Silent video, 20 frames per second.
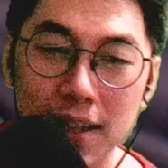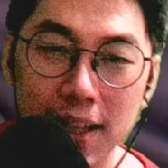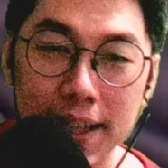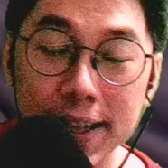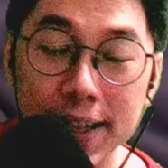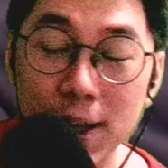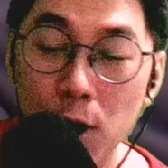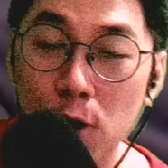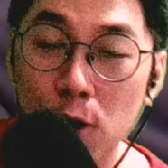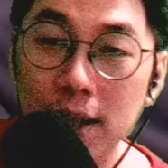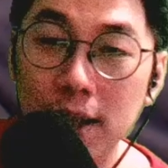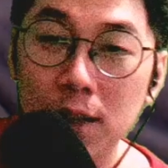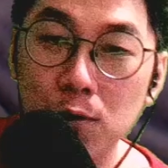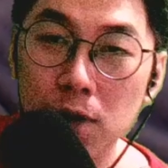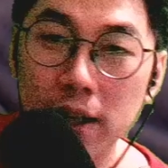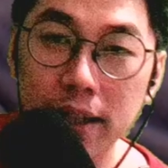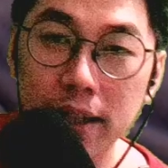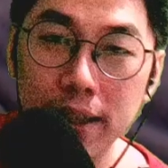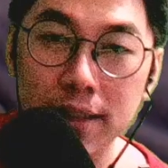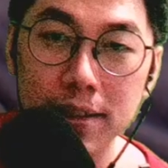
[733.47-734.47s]
Ini hoki
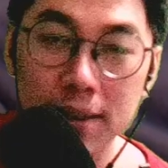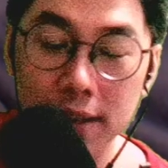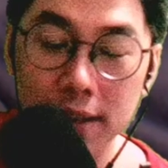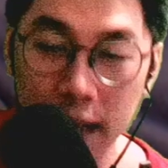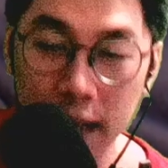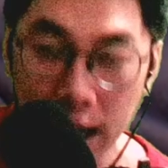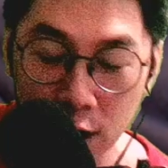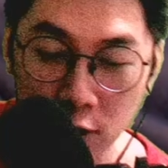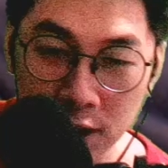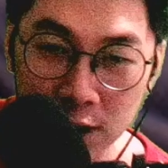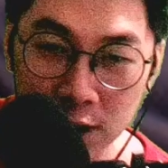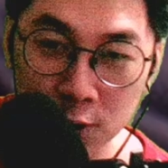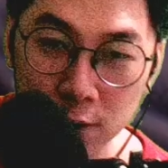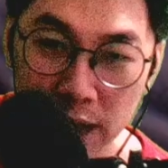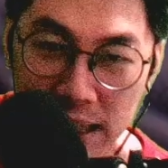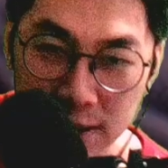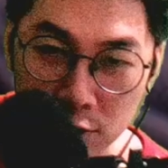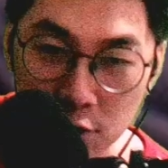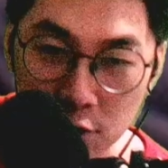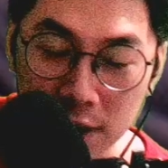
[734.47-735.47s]
gue nih kalau
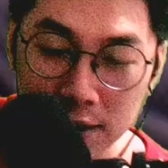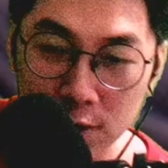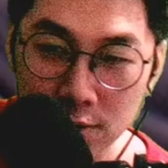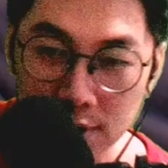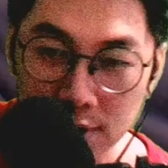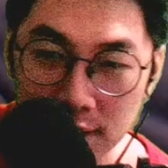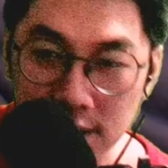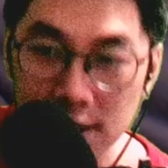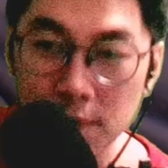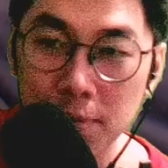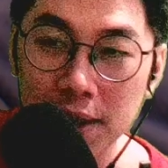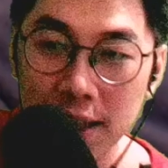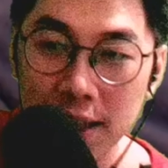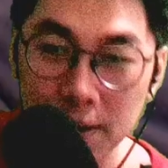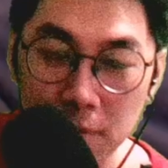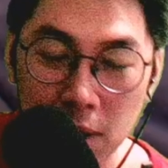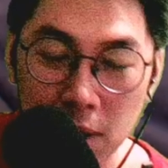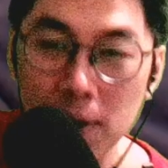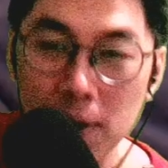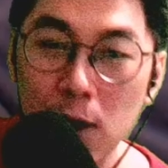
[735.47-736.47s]
ditunda-tunda terus ini sama
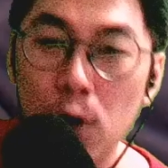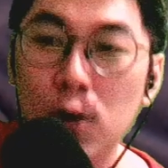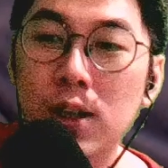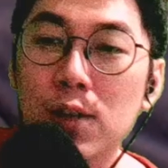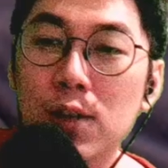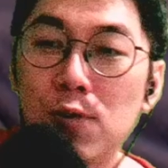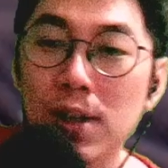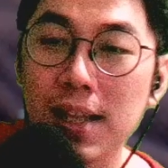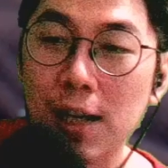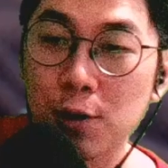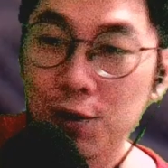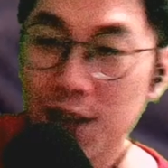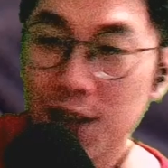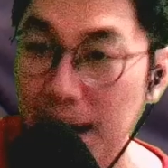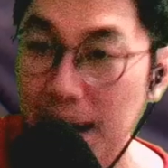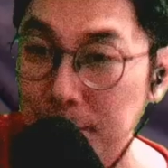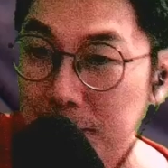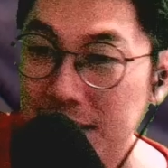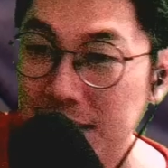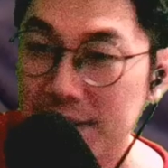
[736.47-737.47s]
net marble hoki gue
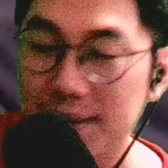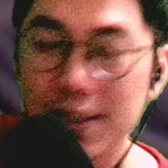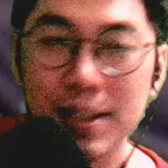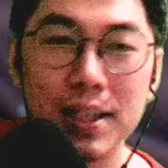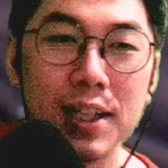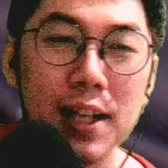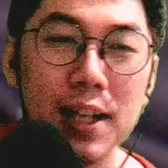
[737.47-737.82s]
takutnya abis nih.